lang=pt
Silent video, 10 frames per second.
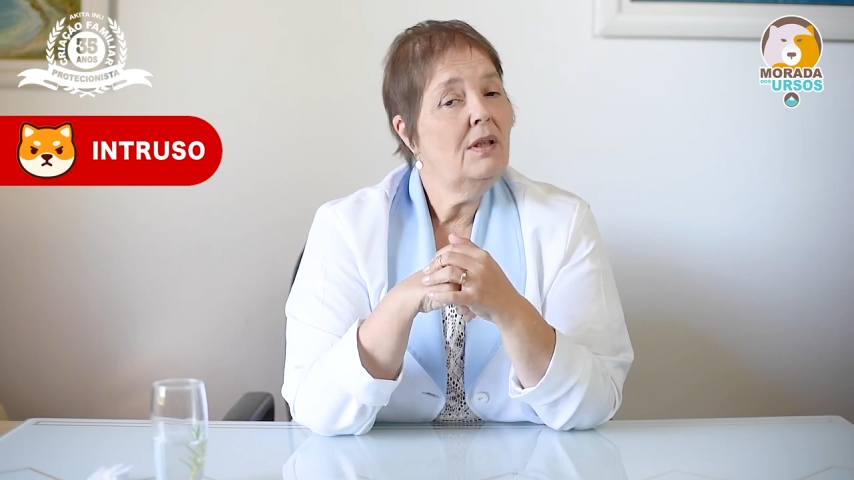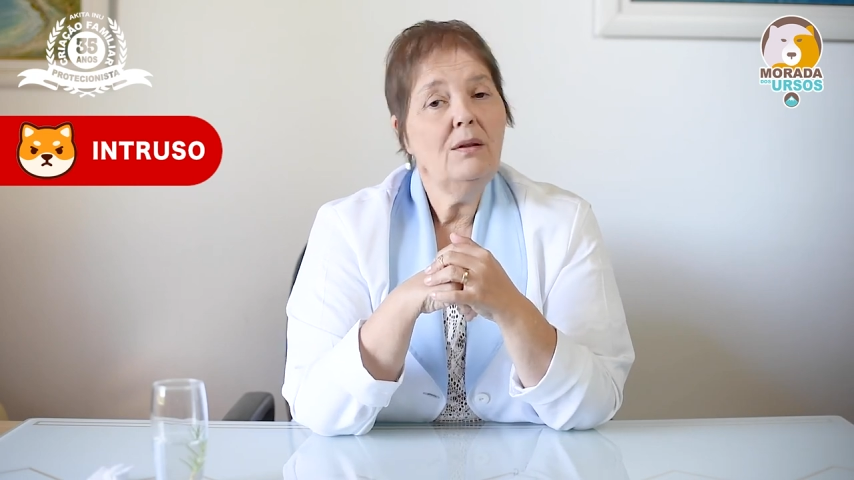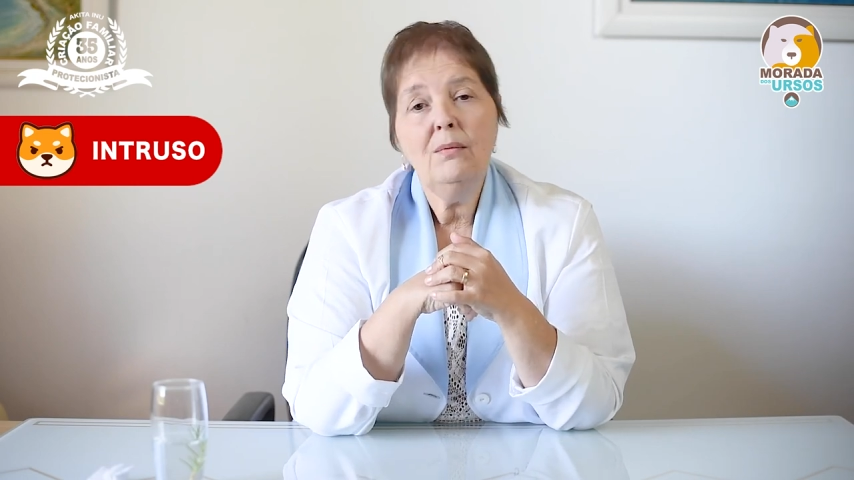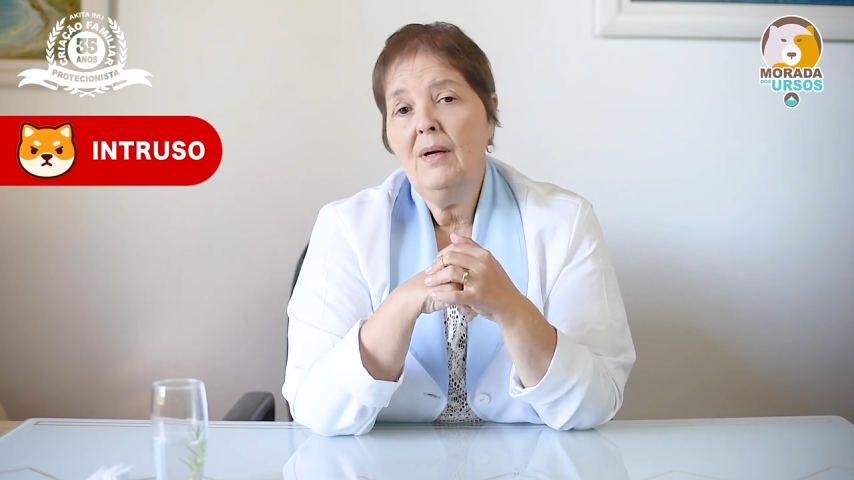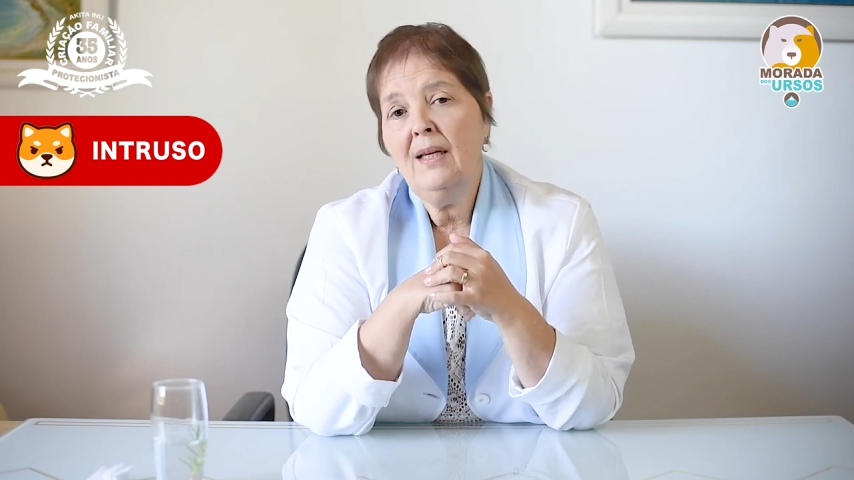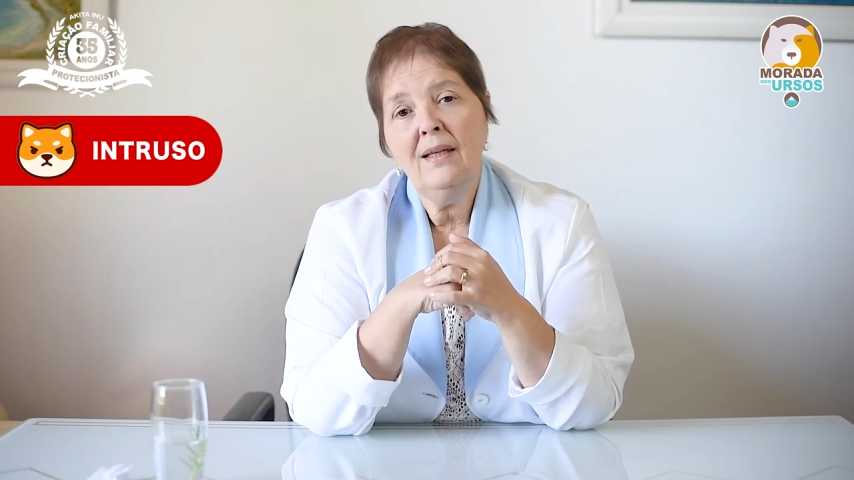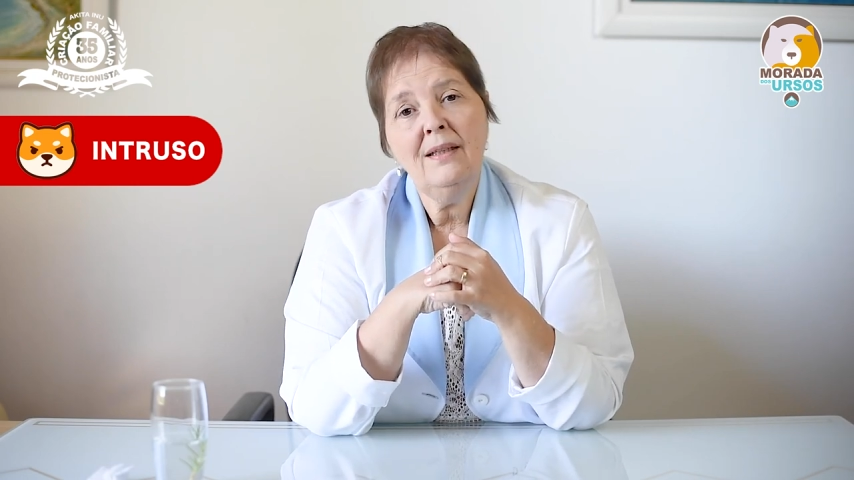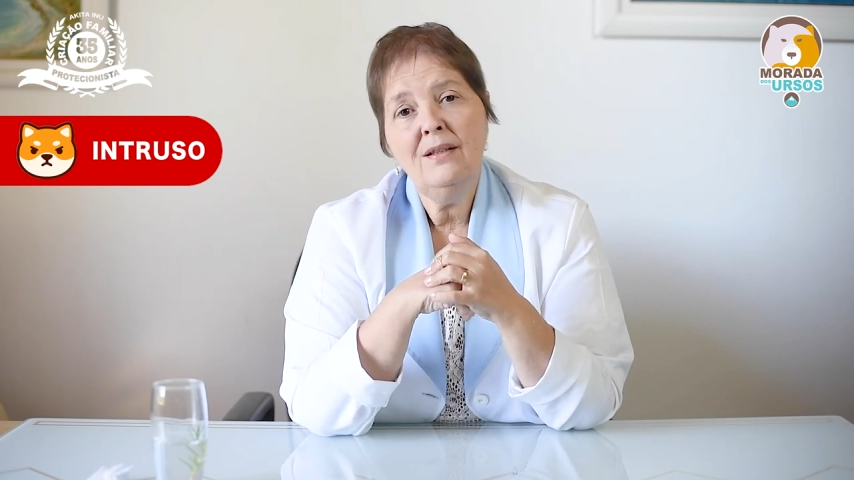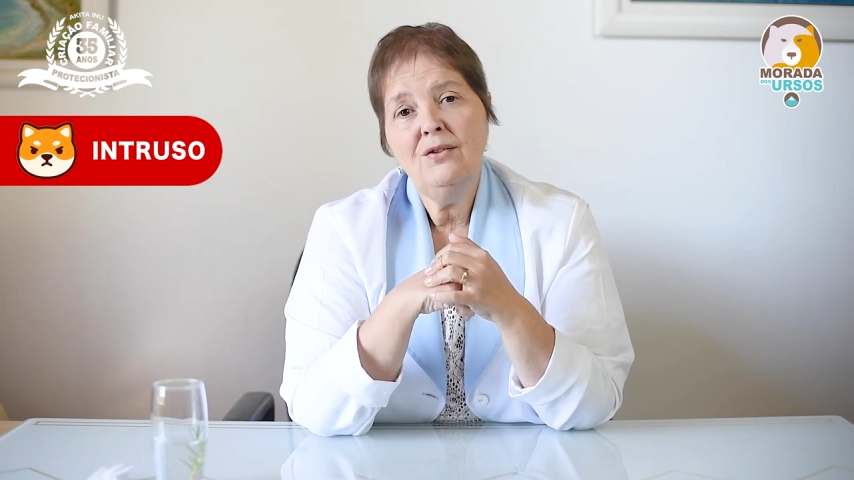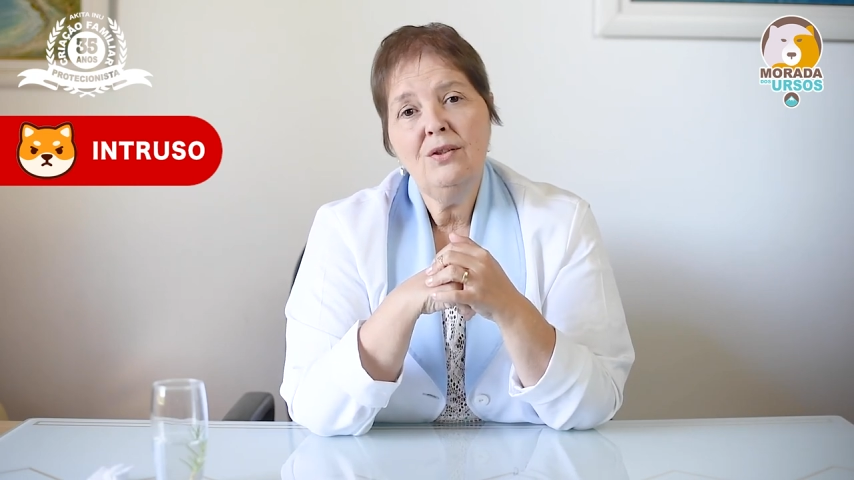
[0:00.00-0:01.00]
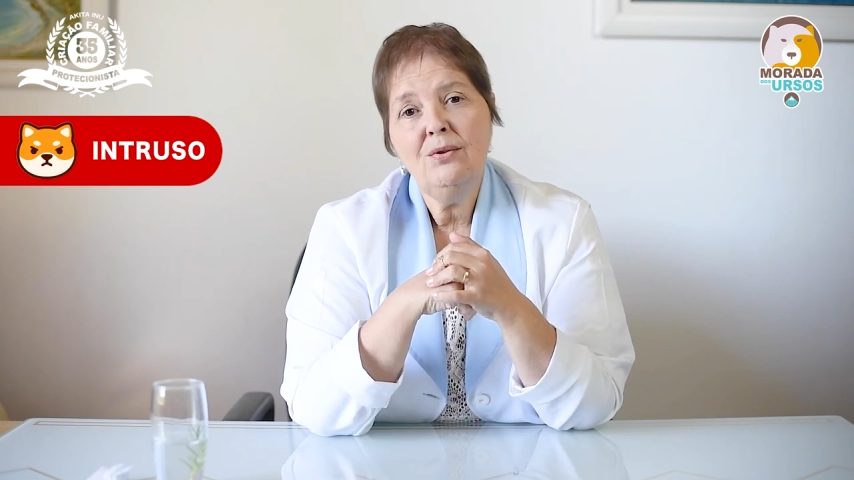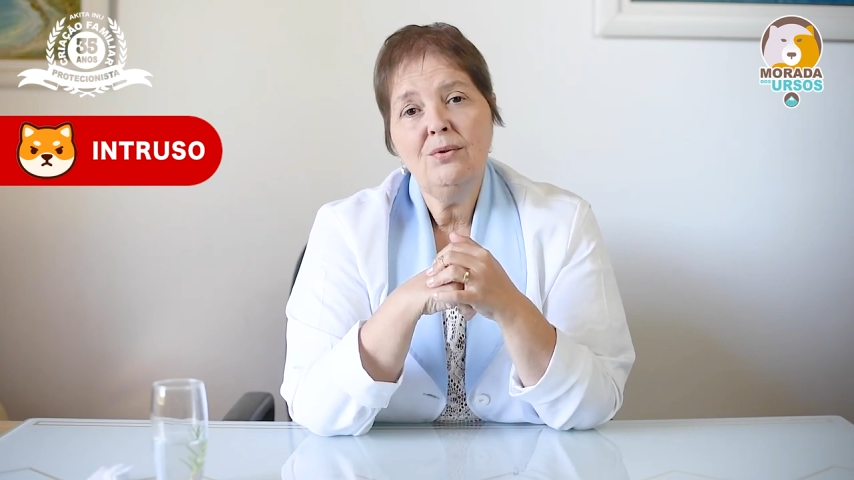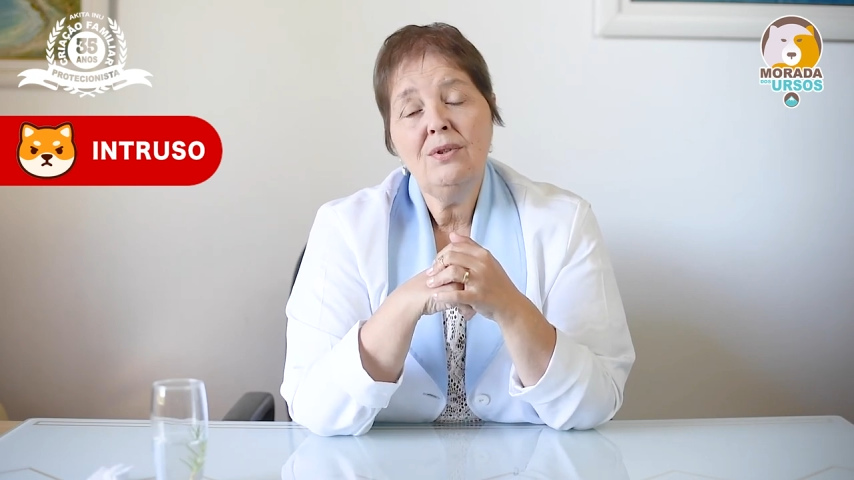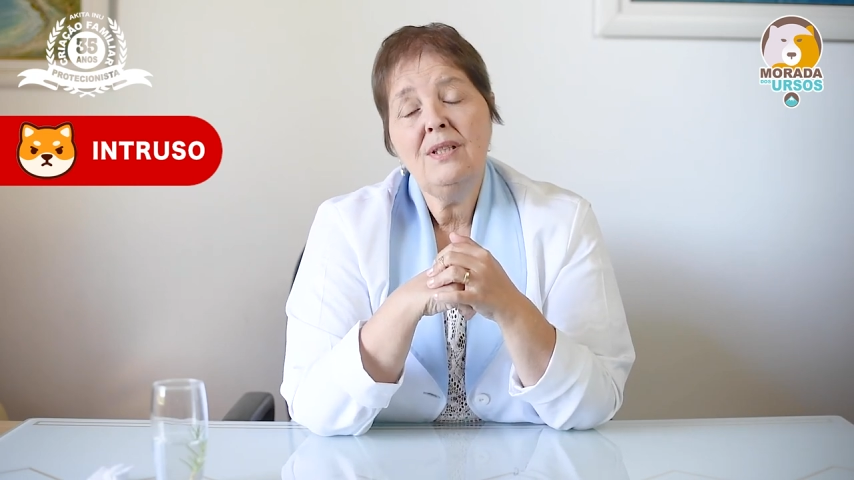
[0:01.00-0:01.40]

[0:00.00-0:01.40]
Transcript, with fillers: e não é nada disso.